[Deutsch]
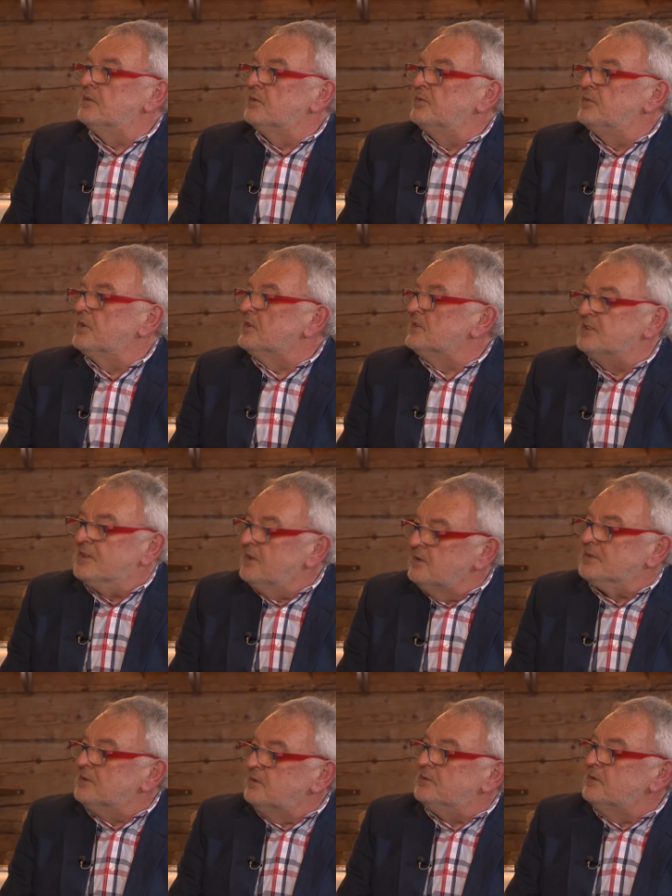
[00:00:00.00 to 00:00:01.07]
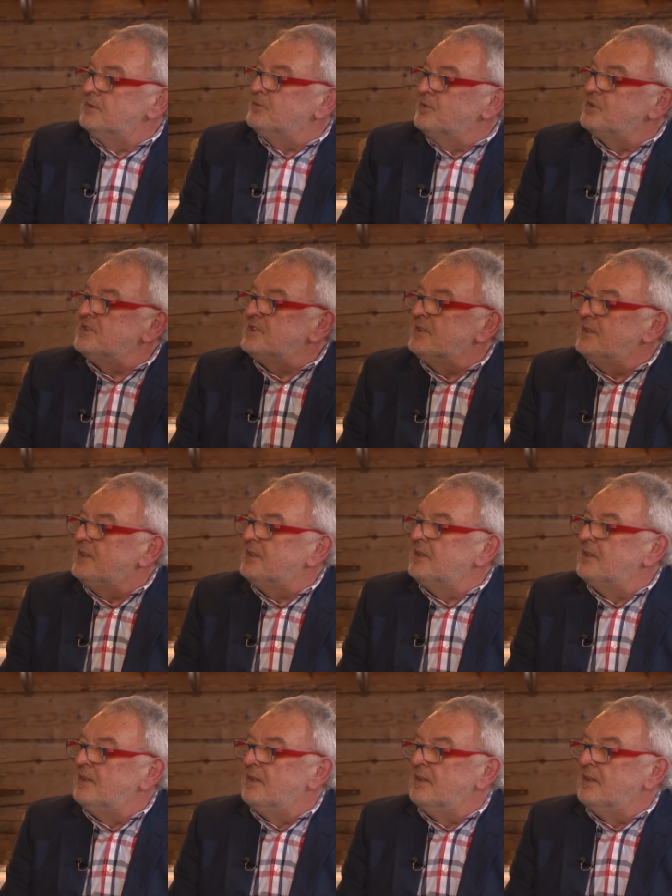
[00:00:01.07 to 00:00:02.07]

oft hat es nicht so gut funktioniert,